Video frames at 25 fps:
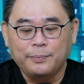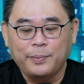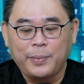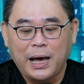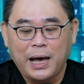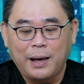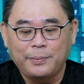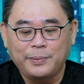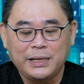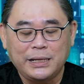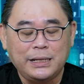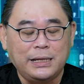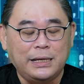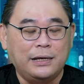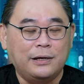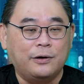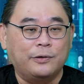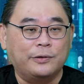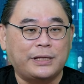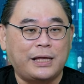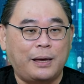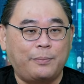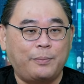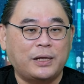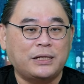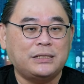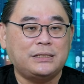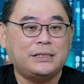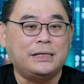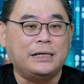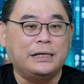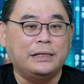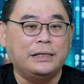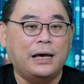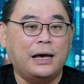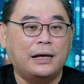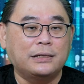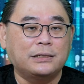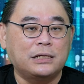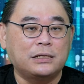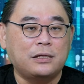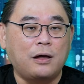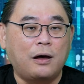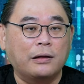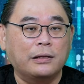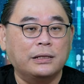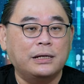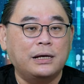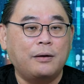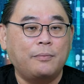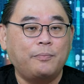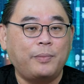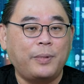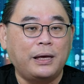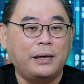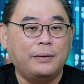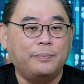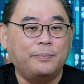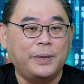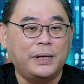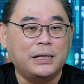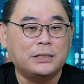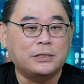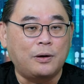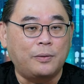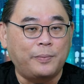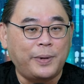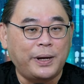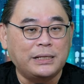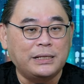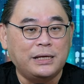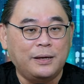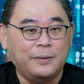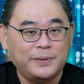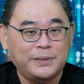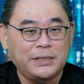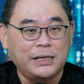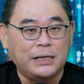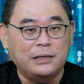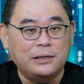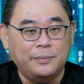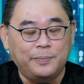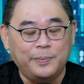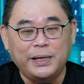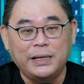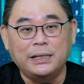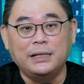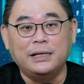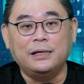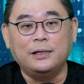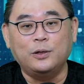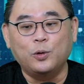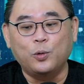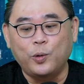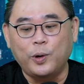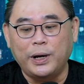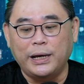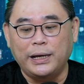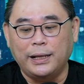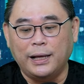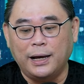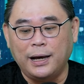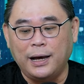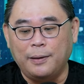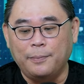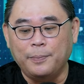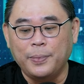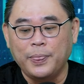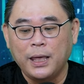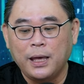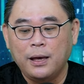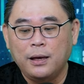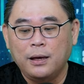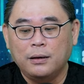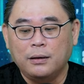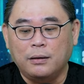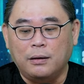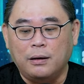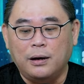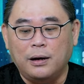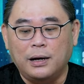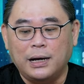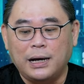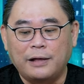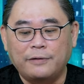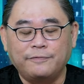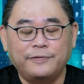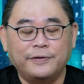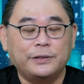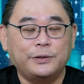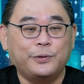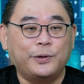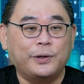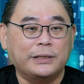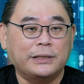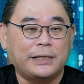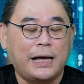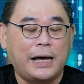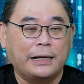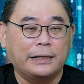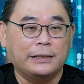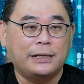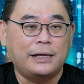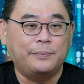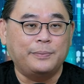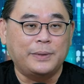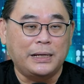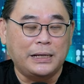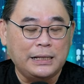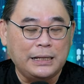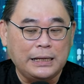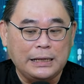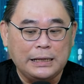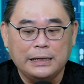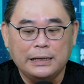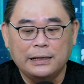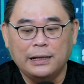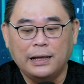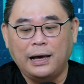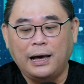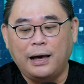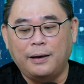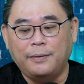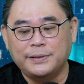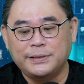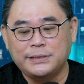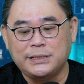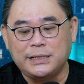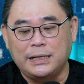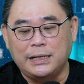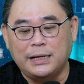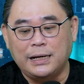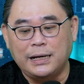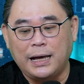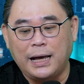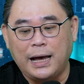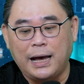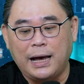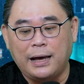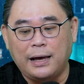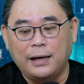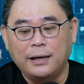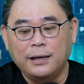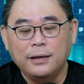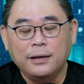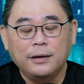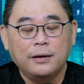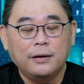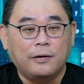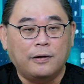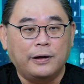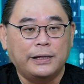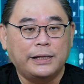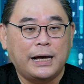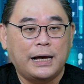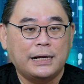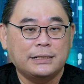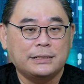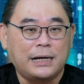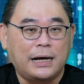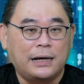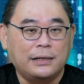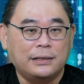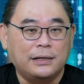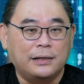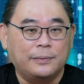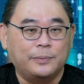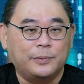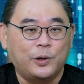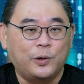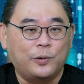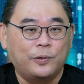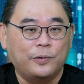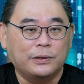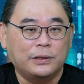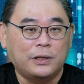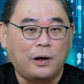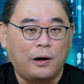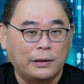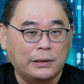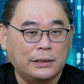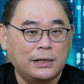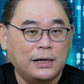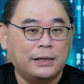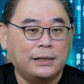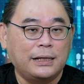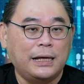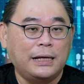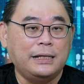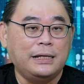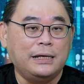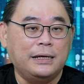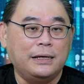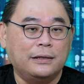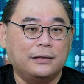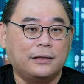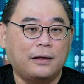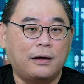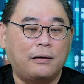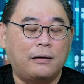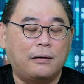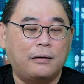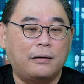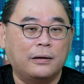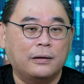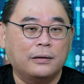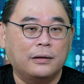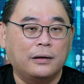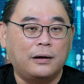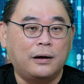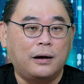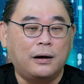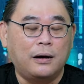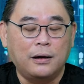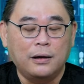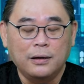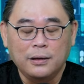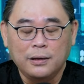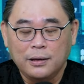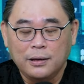ภาพที่ดีของไตรมาสสี่เนี่ยจะต่อเนื่องไปปี 2024 คือปีนี้ด้วยนะครับก็การฟื้นตัวต่างๆ ทำได้ดีนะครับสีลังกาก็น่าจะเติบโตต่อเนื่องได้ดีต่อ แล้วก็